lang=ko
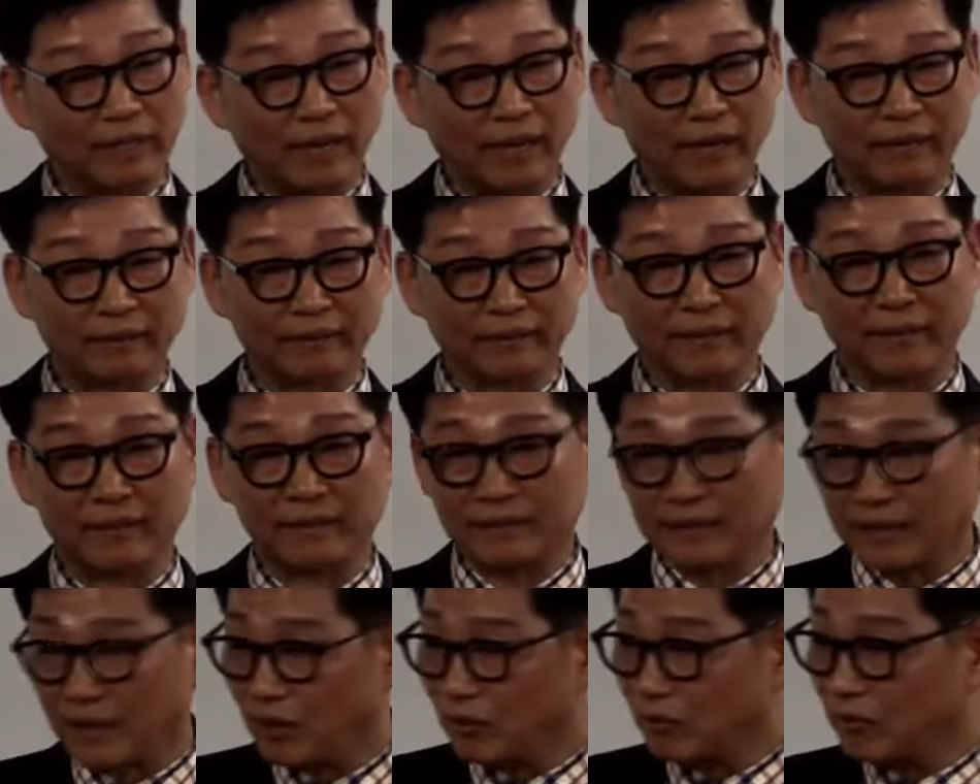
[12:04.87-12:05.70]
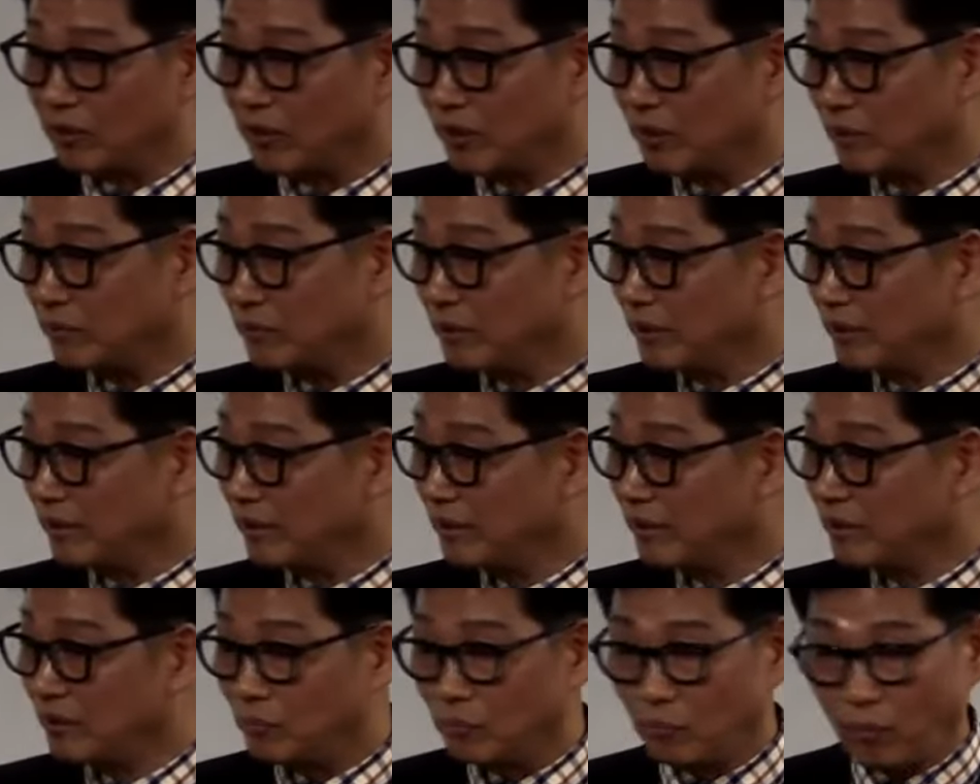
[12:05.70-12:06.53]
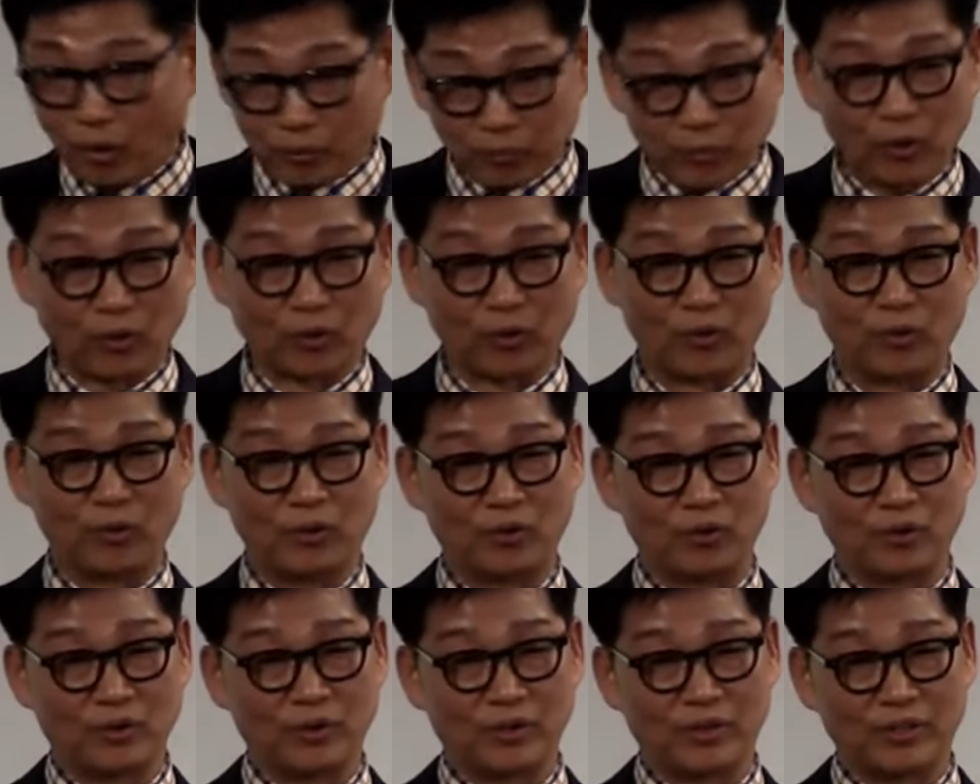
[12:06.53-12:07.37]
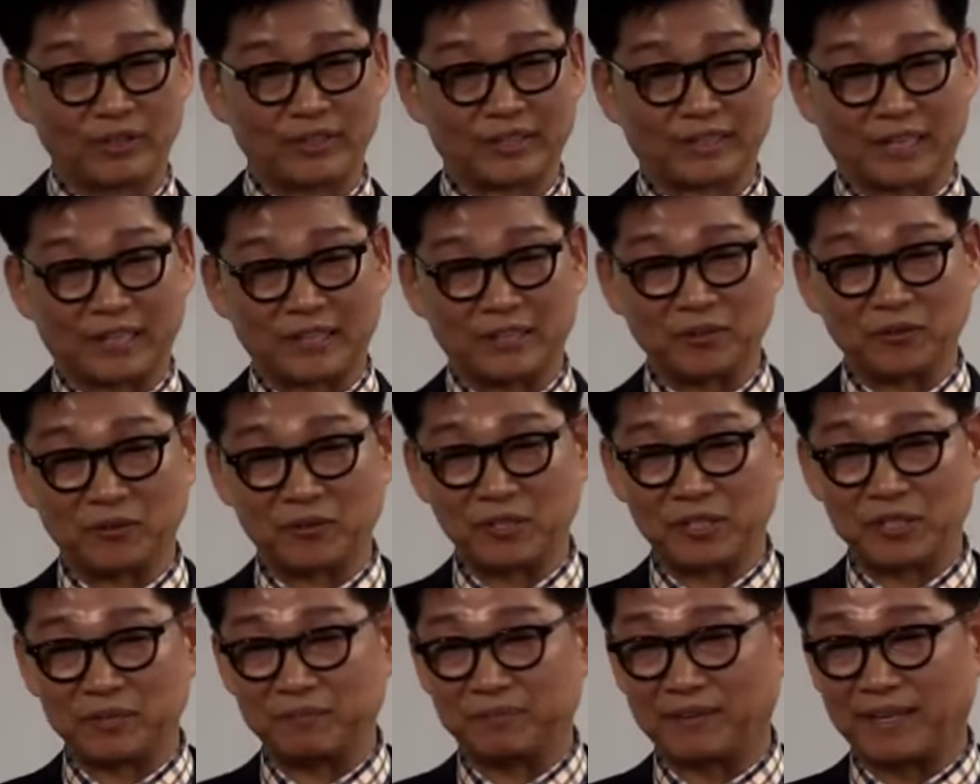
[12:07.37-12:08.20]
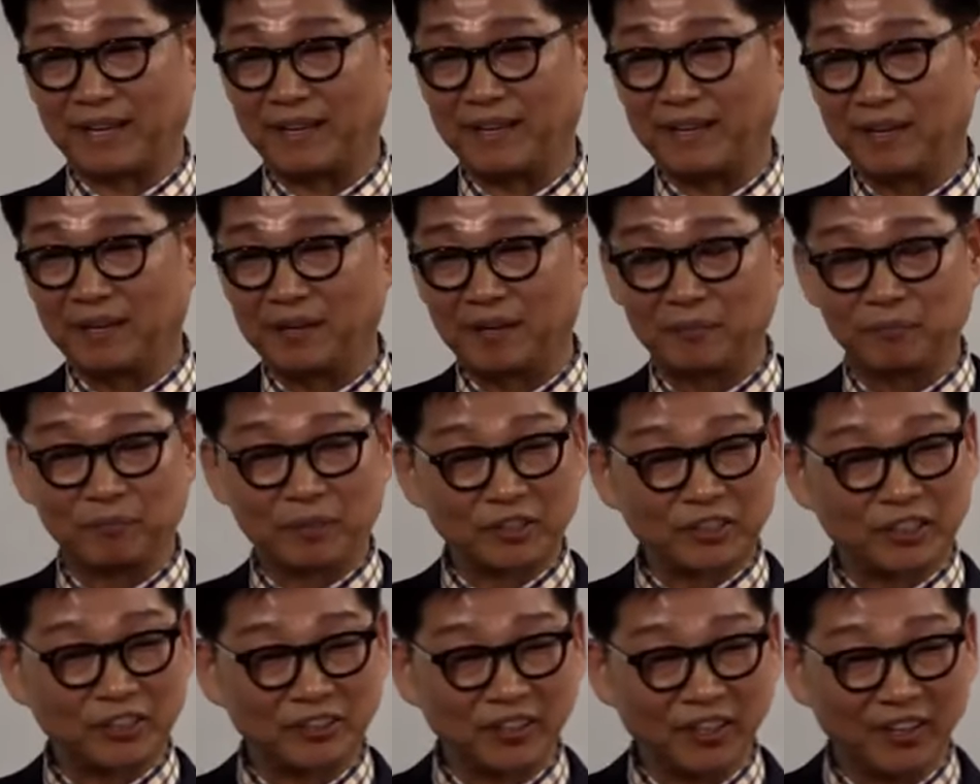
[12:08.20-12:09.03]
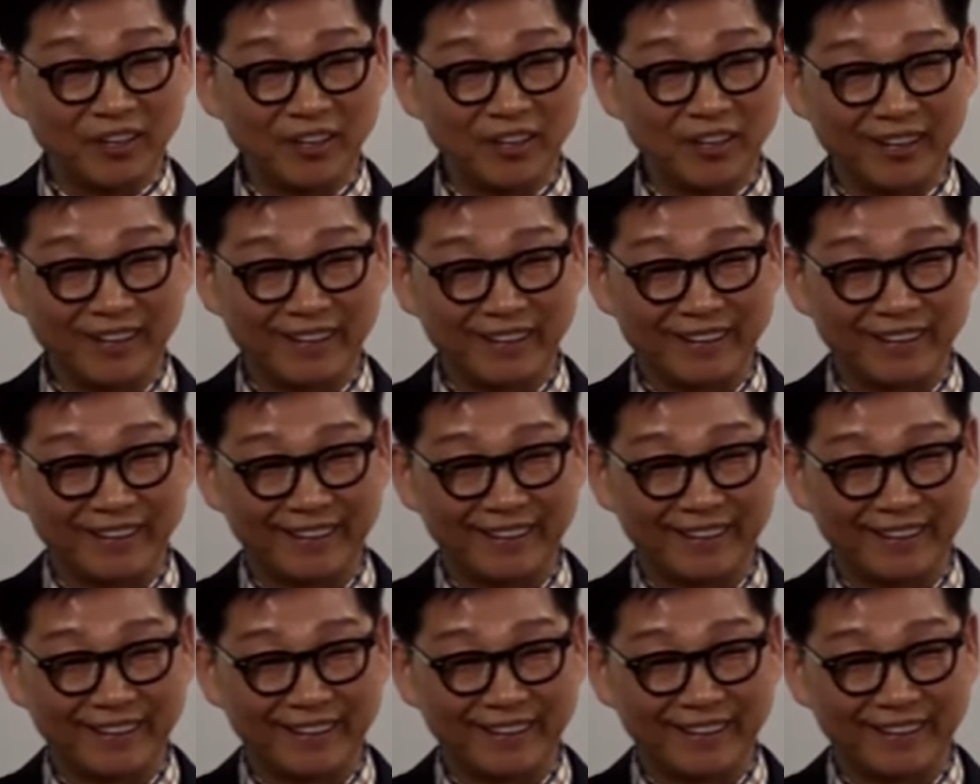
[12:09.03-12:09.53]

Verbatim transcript: 연봉 4억 대 크라운 클럽을 목표로 이렇게 뛰고 있습니다. 멋지죠?